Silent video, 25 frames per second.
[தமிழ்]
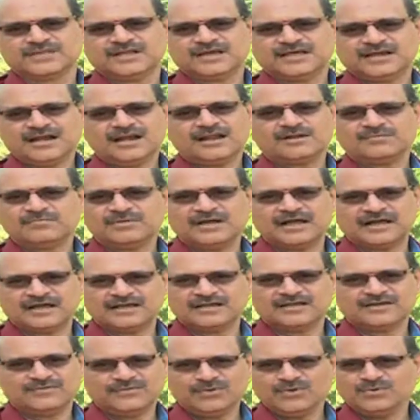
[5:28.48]
அதனால் ரொம்ப
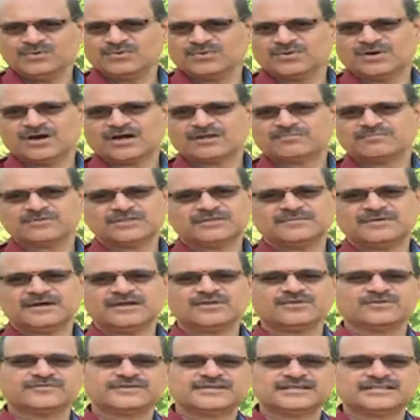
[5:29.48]
எவ்வளோ அற்புதமான
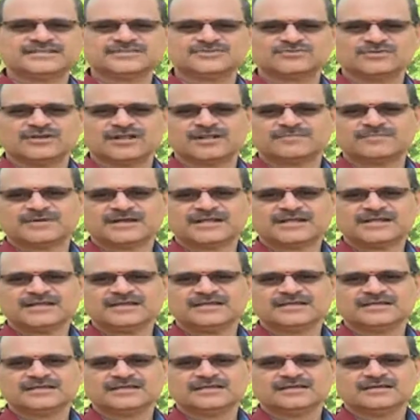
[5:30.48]
ஒரு விஷயத்தை சொல்ல பாருங்கள்
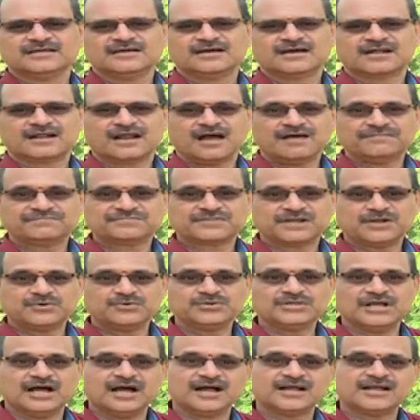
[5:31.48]
ராத்திரவு
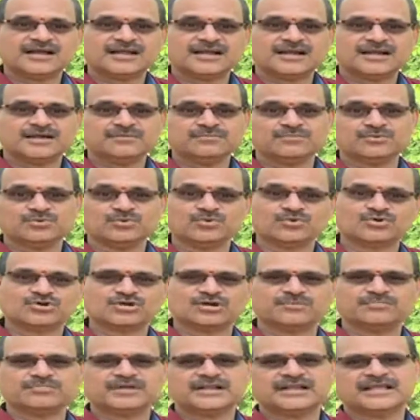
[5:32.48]
ஜாகரணம்
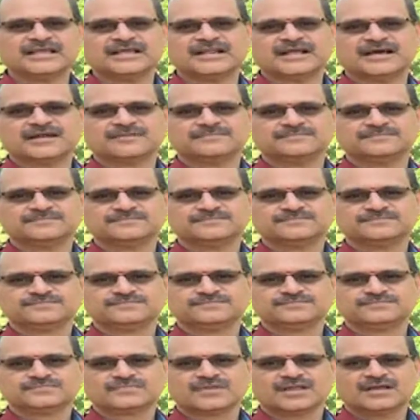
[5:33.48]
ரூக்ஷம் என்கிறார்
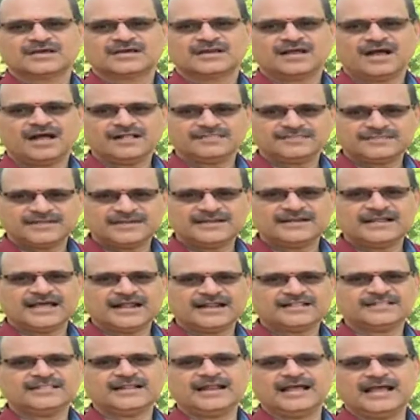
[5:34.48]
ராத்திரி
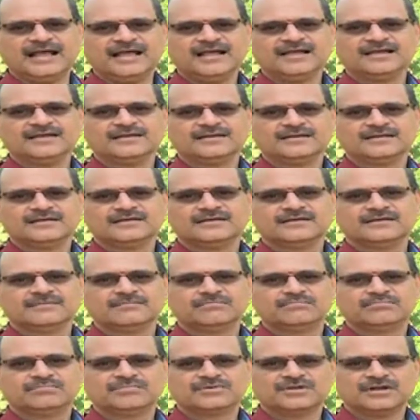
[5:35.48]
நேரத்தில்
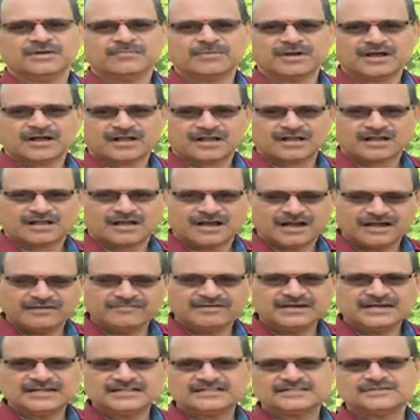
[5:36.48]
நம்ம கண்
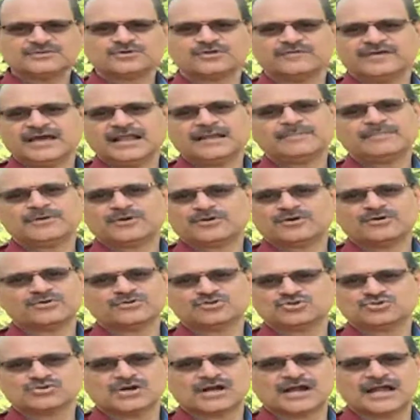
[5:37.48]
விழித்து ஒரு வேலை பண்ணுறோன்னு
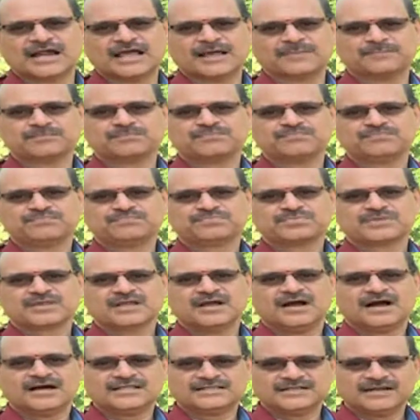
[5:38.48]
வச்சுக்கோங்களேன்
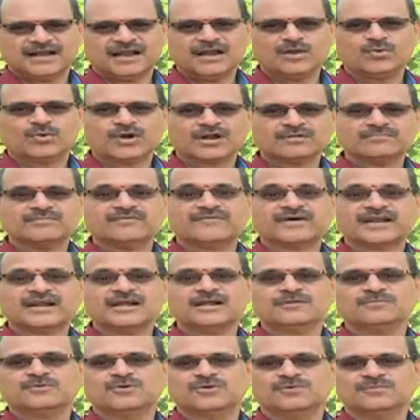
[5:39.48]
அதனால் உடம்பு
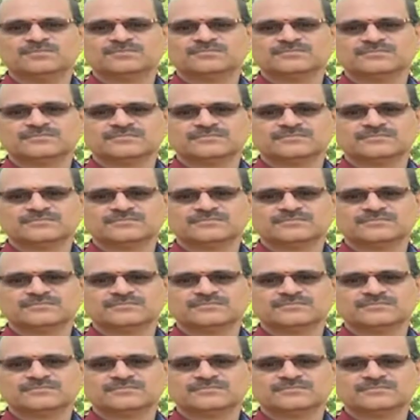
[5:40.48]
வறண்டு போகும்